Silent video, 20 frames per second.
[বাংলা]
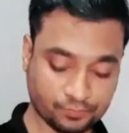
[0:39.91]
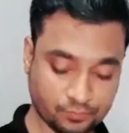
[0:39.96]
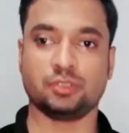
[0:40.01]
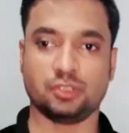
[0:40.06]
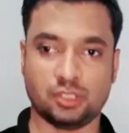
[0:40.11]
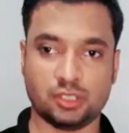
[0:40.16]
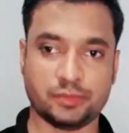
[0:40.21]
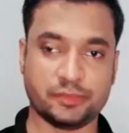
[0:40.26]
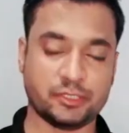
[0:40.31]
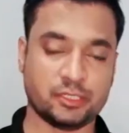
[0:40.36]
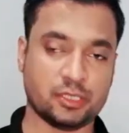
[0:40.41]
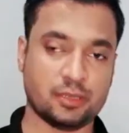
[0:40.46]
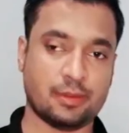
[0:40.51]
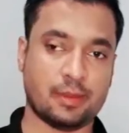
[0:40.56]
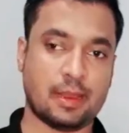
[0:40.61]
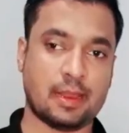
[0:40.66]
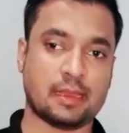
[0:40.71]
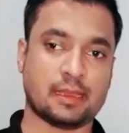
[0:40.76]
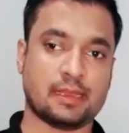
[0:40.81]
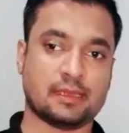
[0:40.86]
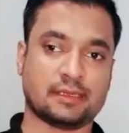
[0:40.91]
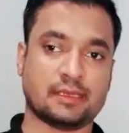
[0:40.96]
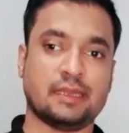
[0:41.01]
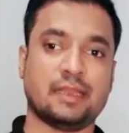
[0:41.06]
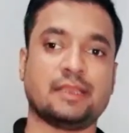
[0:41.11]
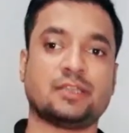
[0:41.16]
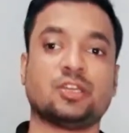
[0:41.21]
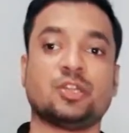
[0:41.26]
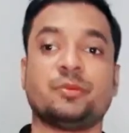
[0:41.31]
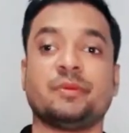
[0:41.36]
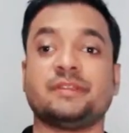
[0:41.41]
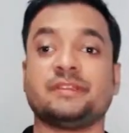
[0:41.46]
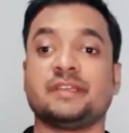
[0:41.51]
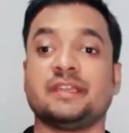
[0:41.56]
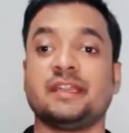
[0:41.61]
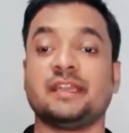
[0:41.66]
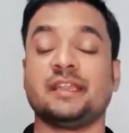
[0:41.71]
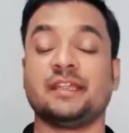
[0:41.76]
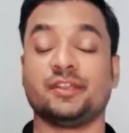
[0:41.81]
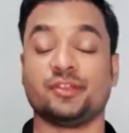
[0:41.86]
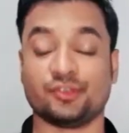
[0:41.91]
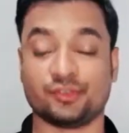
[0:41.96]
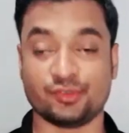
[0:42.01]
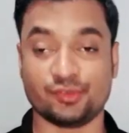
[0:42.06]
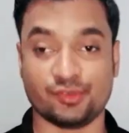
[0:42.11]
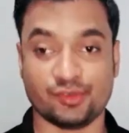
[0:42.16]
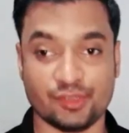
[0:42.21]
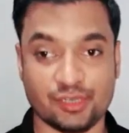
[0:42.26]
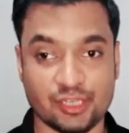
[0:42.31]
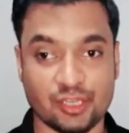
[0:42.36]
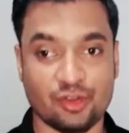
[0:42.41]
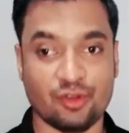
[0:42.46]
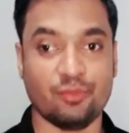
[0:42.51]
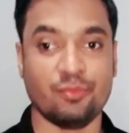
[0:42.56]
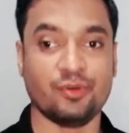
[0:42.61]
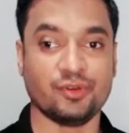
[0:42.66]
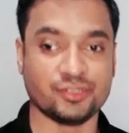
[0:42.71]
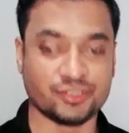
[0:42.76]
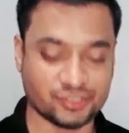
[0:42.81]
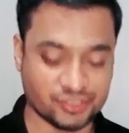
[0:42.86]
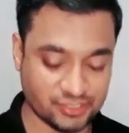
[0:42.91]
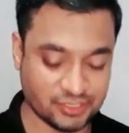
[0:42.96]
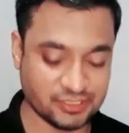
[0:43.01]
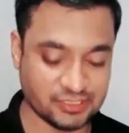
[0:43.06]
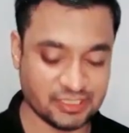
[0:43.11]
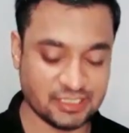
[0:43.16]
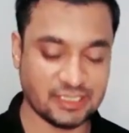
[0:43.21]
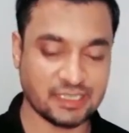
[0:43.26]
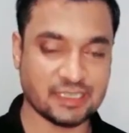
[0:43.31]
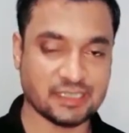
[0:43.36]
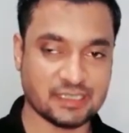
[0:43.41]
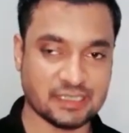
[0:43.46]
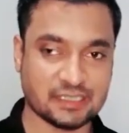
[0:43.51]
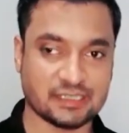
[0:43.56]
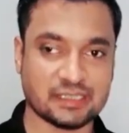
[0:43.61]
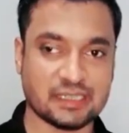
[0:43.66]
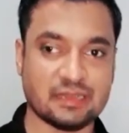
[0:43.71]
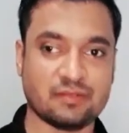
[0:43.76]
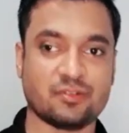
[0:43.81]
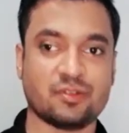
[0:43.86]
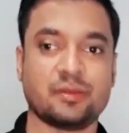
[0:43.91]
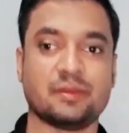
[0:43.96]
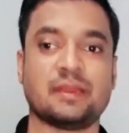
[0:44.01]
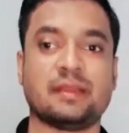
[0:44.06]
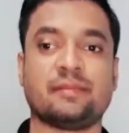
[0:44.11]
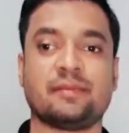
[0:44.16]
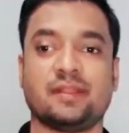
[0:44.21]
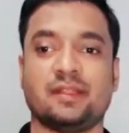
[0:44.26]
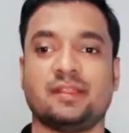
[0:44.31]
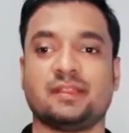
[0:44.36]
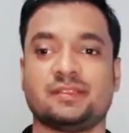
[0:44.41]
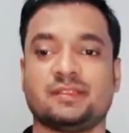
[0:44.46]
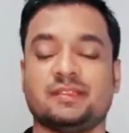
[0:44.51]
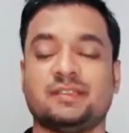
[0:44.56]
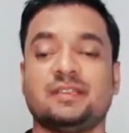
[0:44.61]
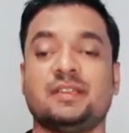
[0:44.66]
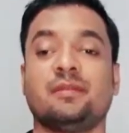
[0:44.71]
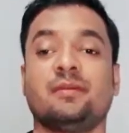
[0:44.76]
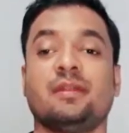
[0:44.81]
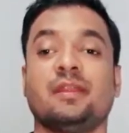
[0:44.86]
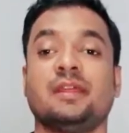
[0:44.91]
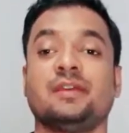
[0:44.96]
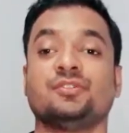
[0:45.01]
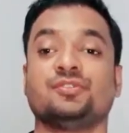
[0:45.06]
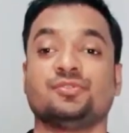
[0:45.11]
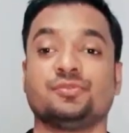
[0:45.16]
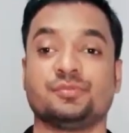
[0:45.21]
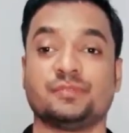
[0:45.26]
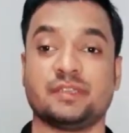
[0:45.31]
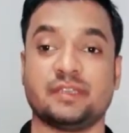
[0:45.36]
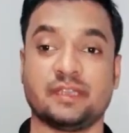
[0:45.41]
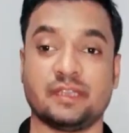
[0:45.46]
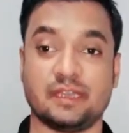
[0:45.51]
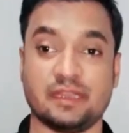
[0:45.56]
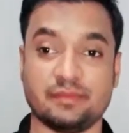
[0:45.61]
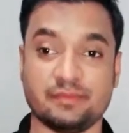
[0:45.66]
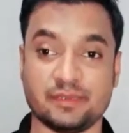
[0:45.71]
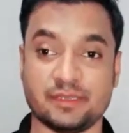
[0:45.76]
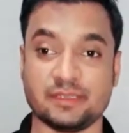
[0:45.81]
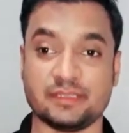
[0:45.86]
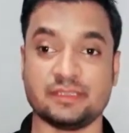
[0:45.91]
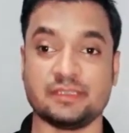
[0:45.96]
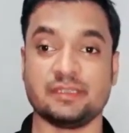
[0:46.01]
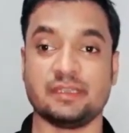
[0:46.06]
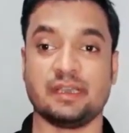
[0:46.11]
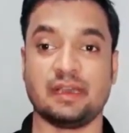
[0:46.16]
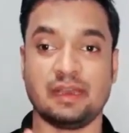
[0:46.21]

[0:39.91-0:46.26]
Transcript: যদি ভিডিও ভালো লাগে একটা লাইক করবেন চ্যানেলে নতুন হলে অবশ্যই চ্যানেলটাকে সাবস্ক্রাইব করবেন আপনারা দেখছেন নীল বাংলা ইউটিউব চ্যানেল আমি আছি